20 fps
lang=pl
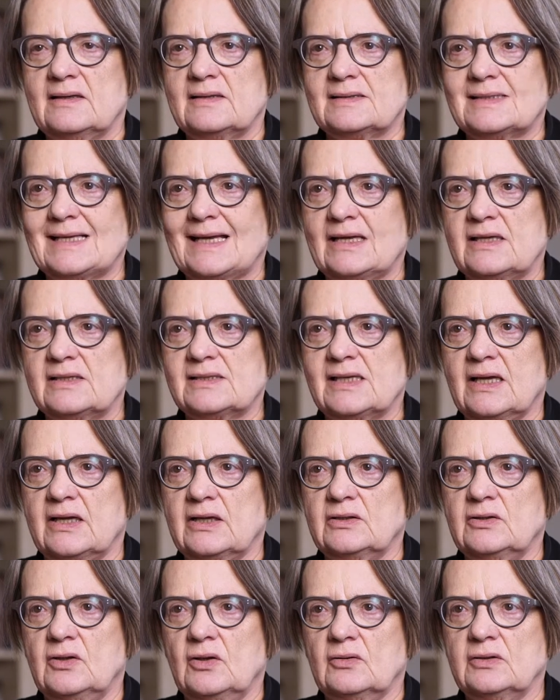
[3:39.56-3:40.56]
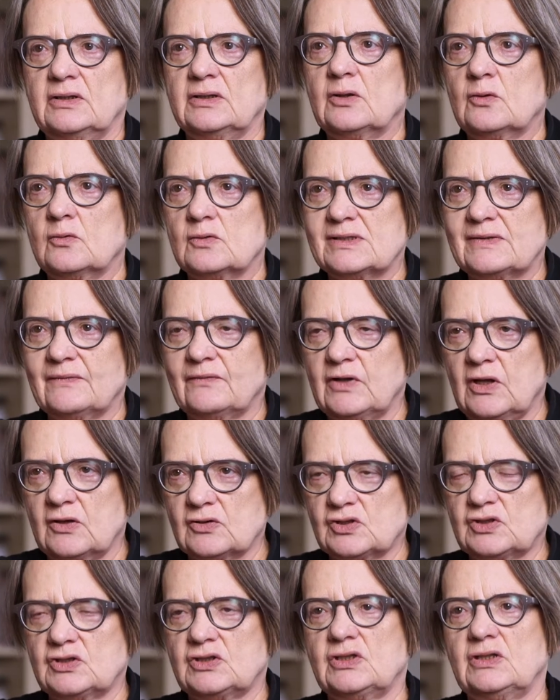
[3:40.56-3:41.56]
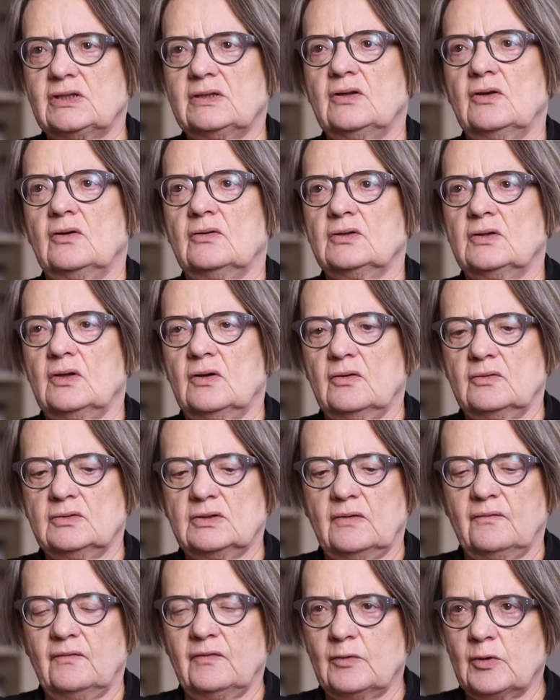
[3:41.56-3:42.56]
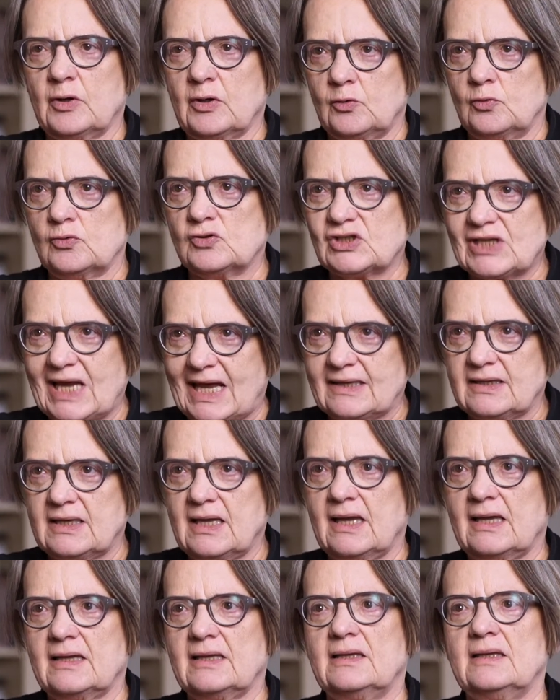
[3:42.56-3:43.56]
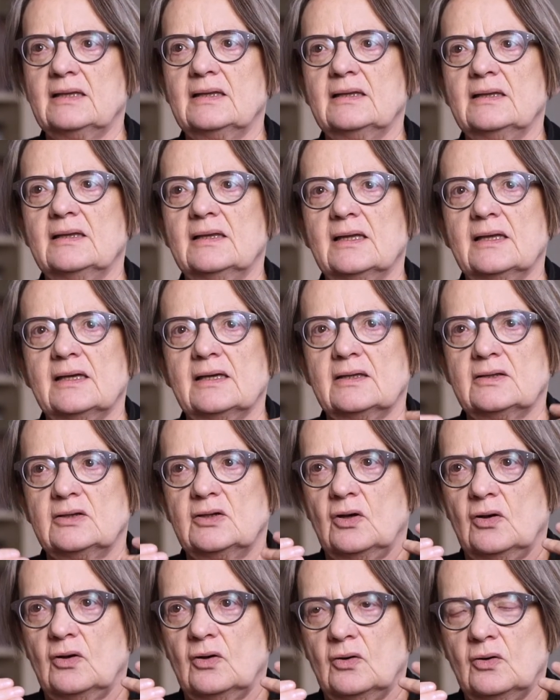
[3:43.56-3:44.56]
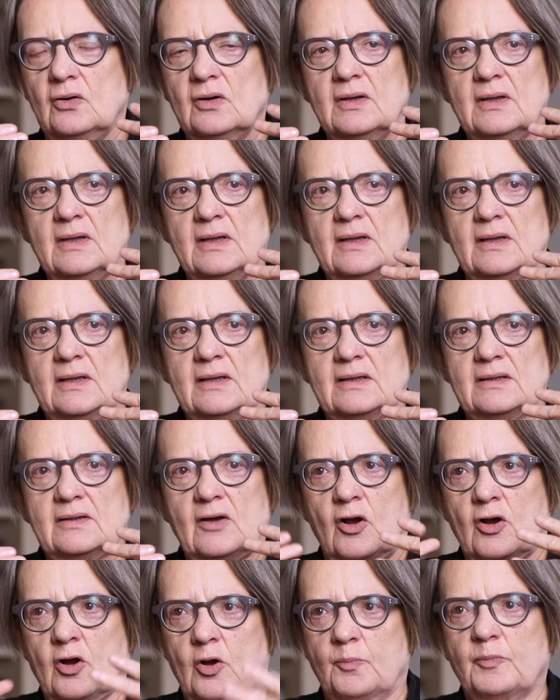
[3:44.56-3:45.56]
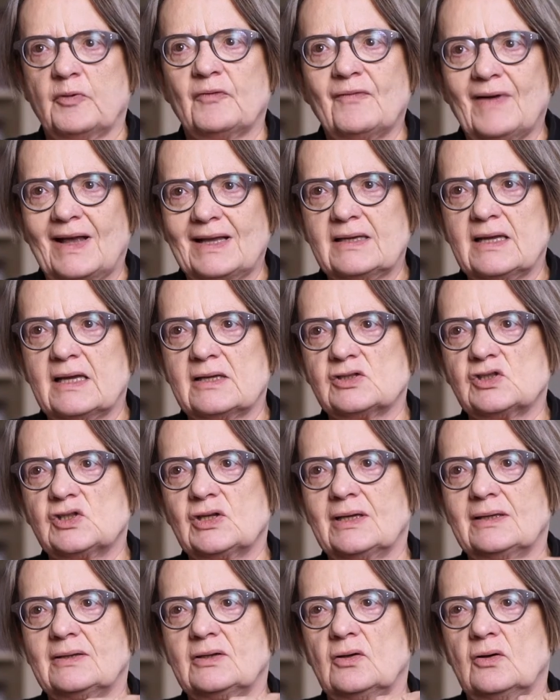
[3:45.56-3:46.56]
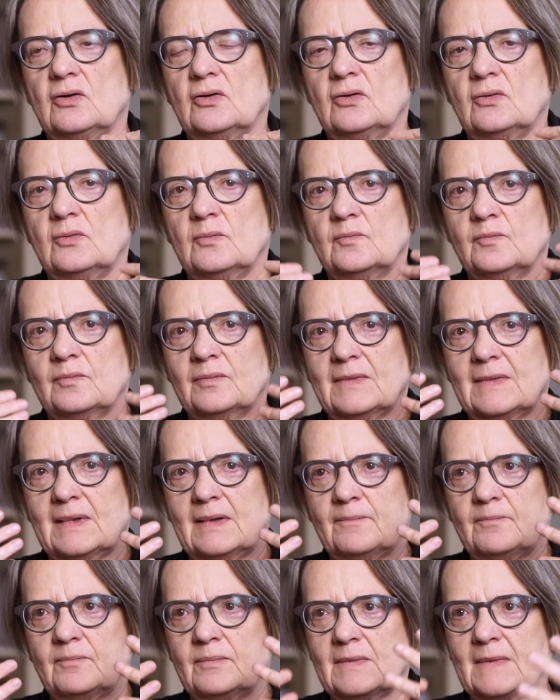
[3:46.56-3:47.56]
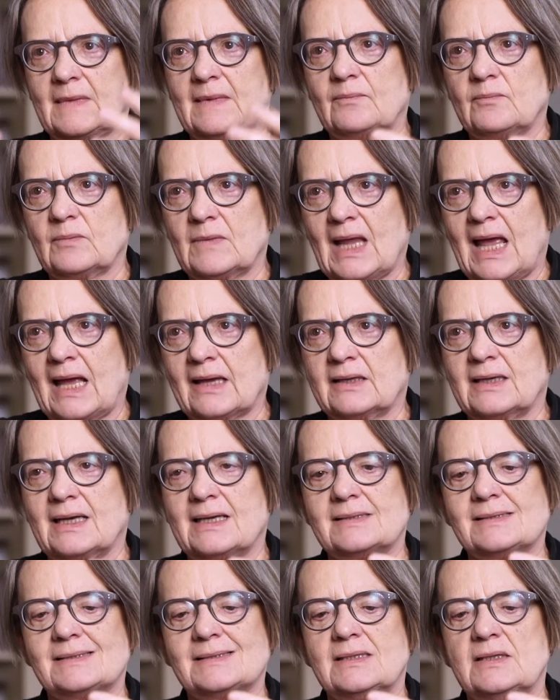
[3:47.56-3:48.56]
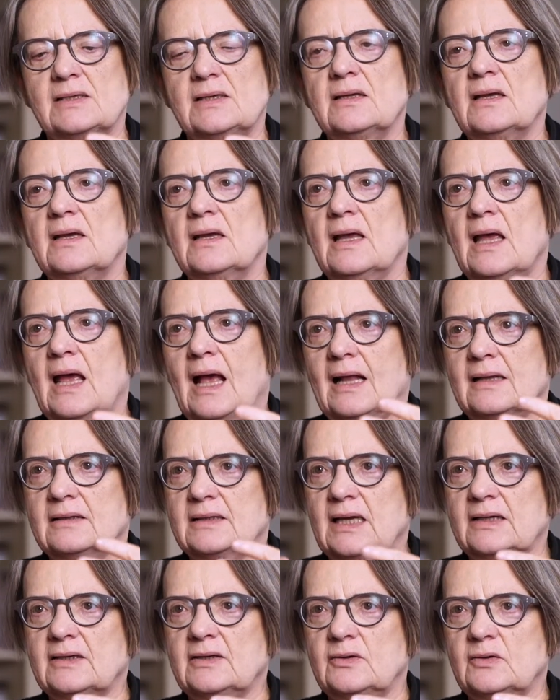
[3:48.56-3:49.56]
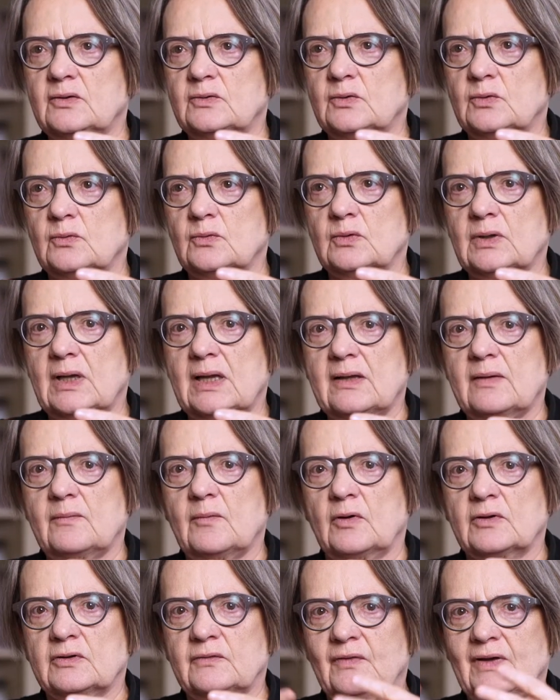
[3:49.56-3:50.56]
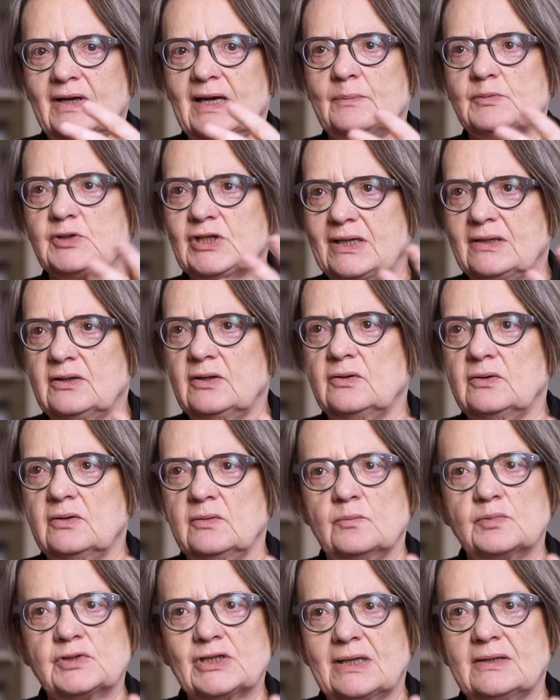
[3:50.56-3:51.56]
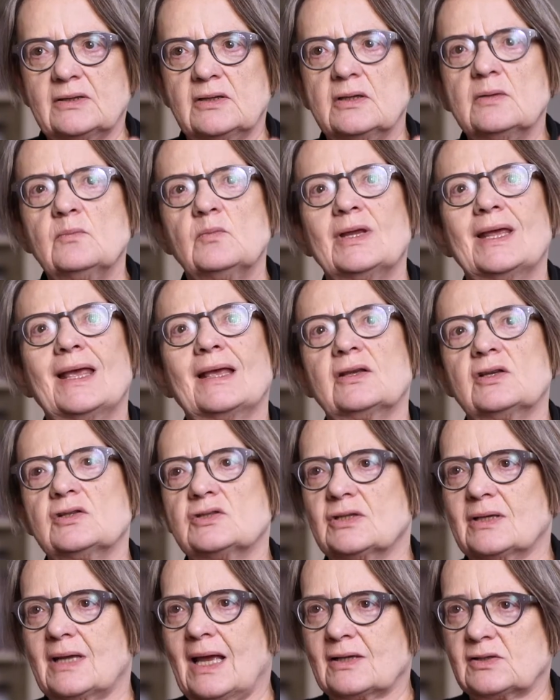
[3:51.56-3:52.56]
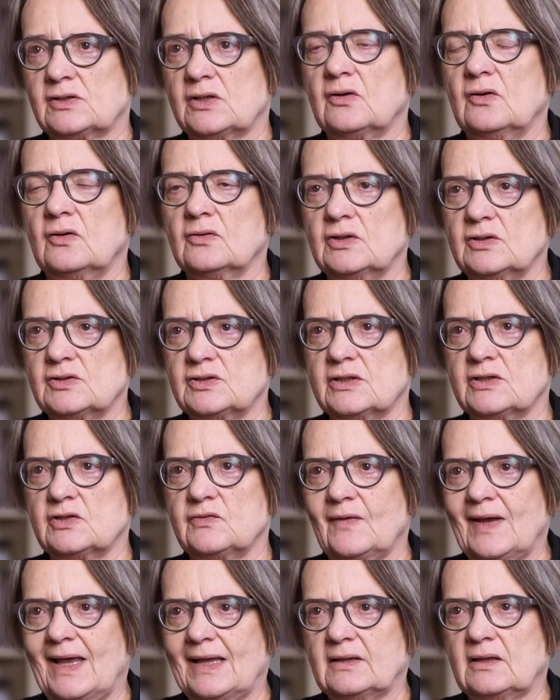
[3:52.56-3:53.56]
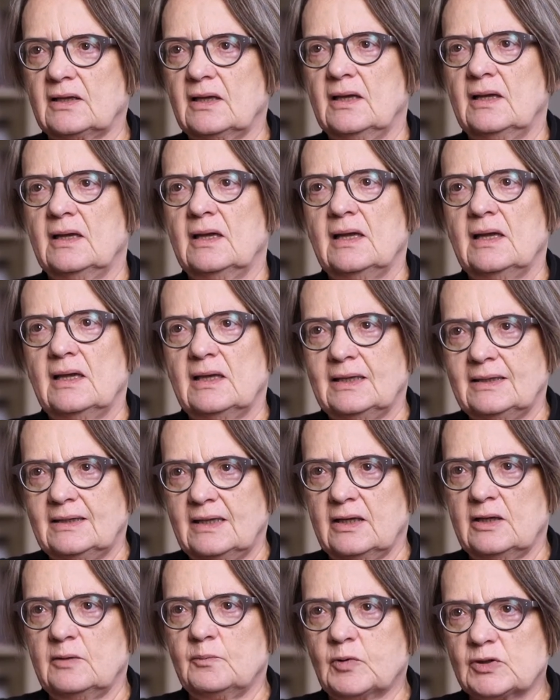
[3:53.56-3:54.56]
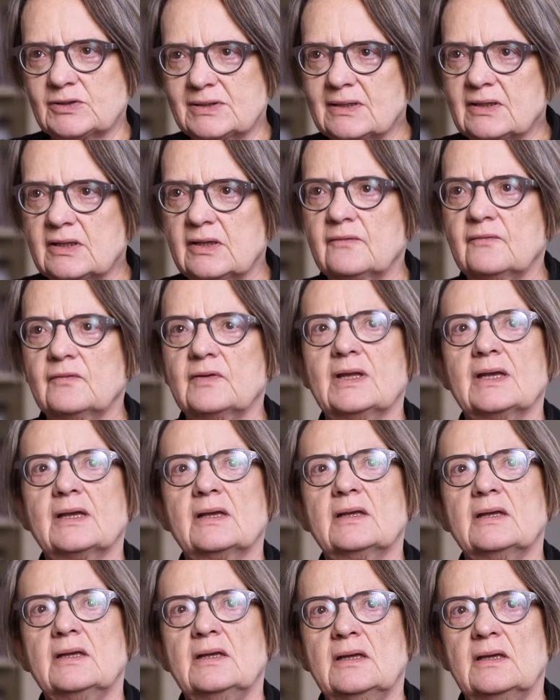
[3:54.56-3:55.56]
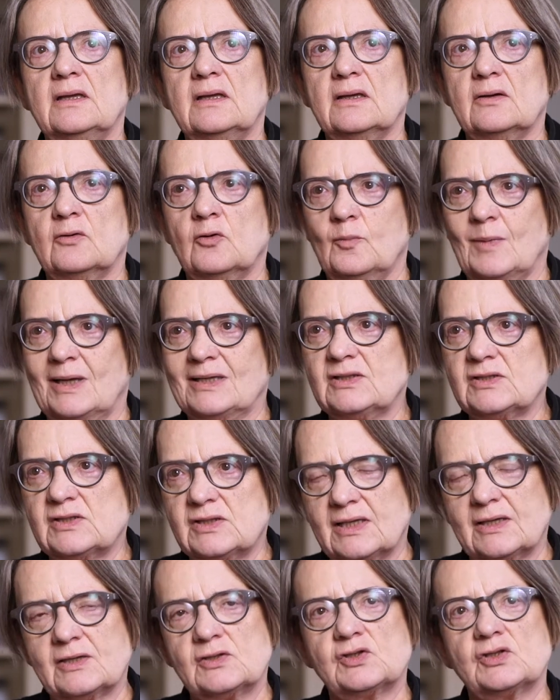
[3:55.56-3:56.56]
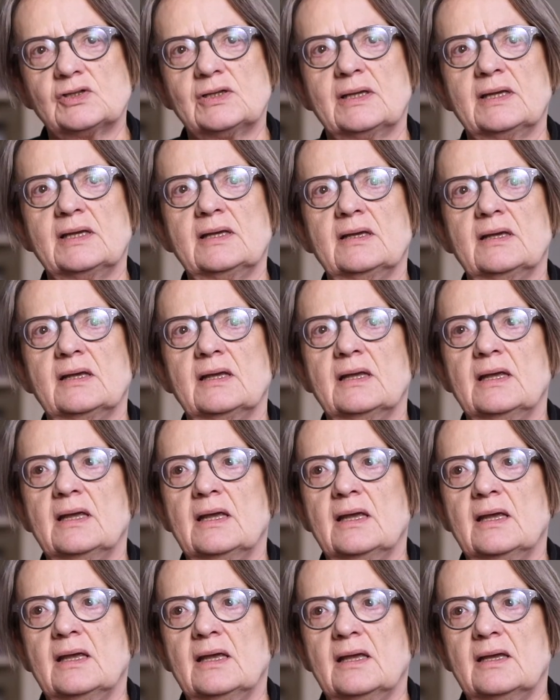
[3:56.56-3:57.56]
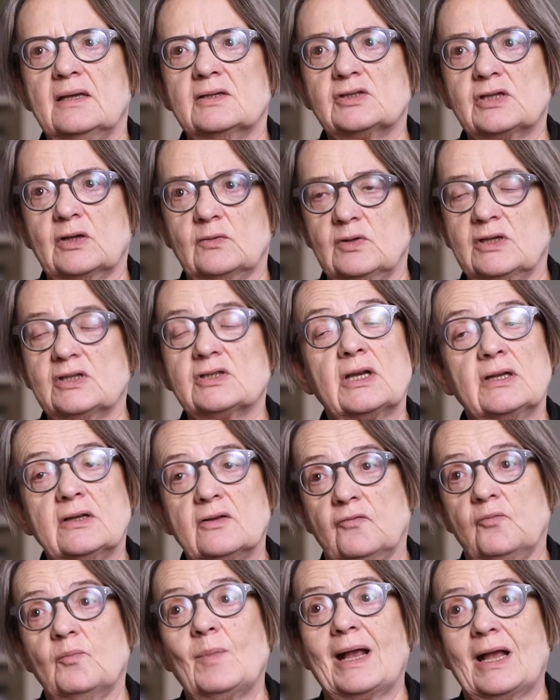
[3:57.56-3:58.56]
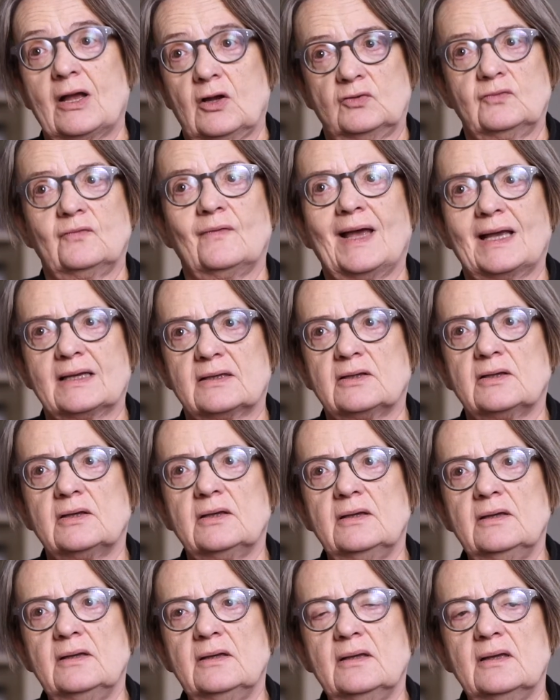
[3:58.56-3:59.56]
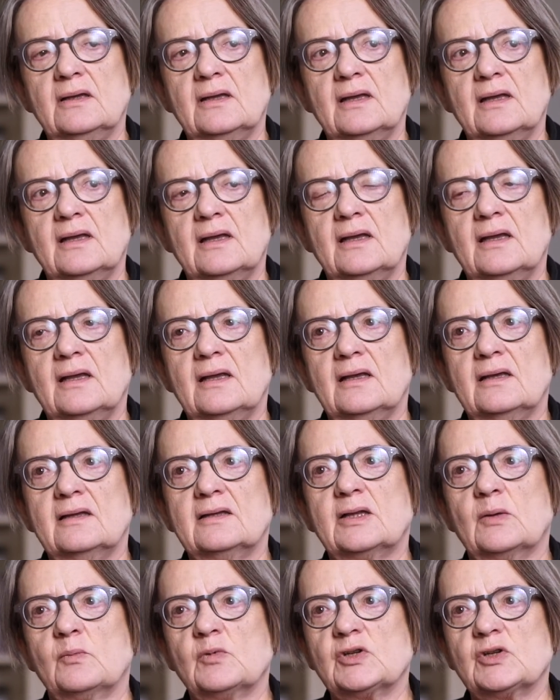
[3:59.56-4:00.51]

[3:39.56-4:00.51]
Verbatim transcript: zachęca ich do inkluzywności, do, do, do wykluczania innych, do Y, okopywania się do mm, agresji, ale takich, które otwiera przed, przed nimi jakiś aksjologiczny świat idei pozytywnych i humanistycznych, szczególnie jeżeli to wymaga odwagi, y, to